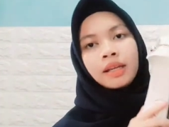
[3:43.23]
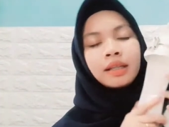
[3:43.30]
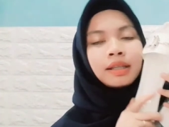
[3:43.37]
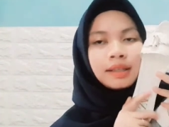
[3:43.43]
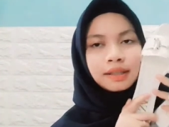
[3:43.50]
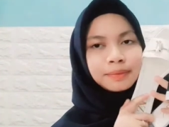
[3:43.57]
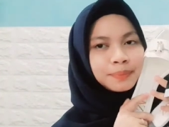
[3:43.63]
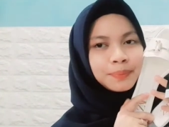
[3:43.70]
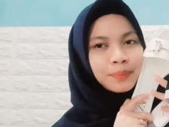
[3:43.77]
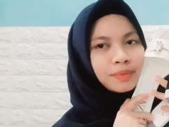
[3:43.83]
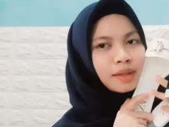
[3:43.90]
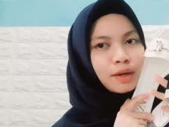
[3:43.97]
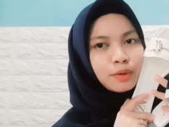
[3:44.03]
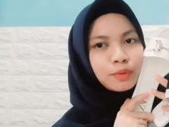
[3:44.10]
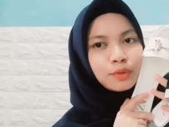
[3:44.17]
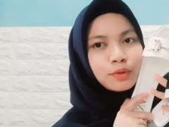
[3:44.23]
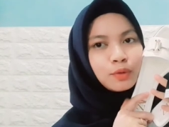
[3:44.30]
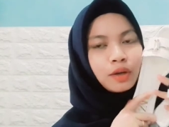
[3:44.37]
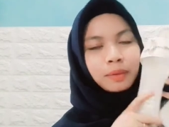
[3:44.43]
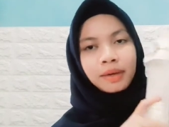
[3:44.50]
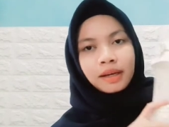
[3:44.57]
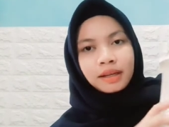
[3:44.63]
dan ini aku
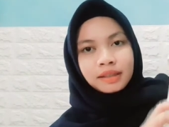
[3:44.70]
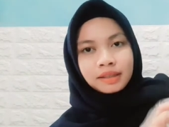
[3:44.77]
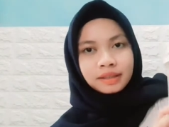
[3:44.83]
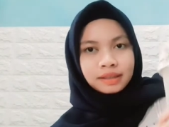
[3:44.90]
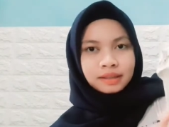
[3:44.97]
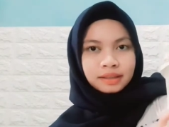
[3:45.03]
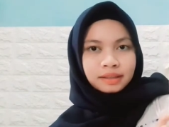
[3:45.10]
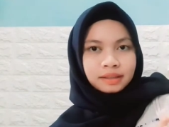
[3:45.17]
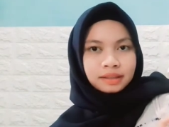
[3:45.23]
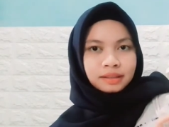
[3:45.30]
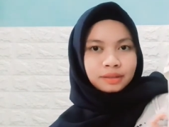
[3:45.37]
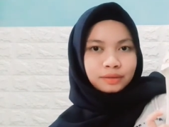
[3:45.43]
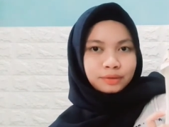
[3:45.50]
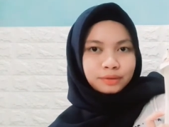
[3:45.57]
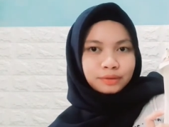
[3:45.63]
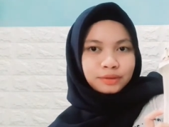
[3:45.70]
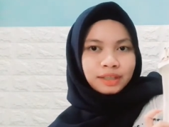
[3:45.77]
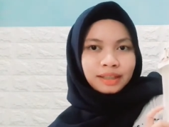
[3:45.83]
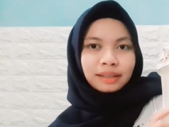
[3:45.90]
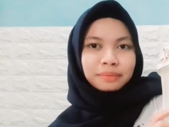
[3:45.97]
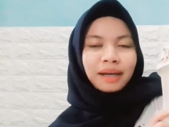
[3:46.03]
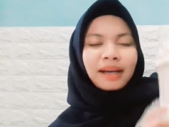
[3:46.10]
suka banget uh,
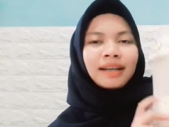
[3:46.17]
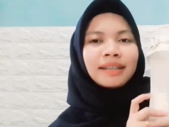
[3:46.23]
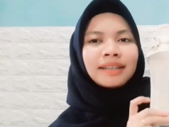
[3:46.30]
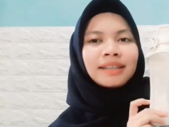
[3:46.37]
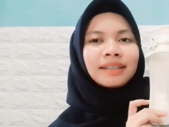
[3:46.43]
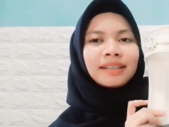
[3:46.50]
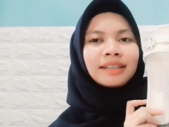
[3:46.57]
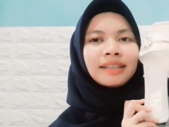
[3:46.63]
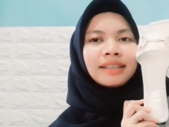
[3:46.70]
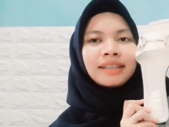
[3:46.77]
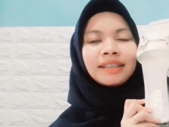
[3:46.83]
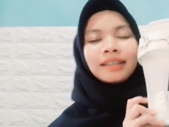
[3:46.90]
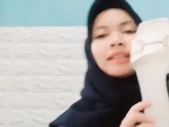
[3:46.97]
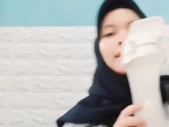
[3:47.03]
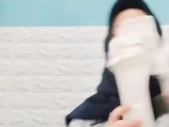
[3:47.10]
cantik banget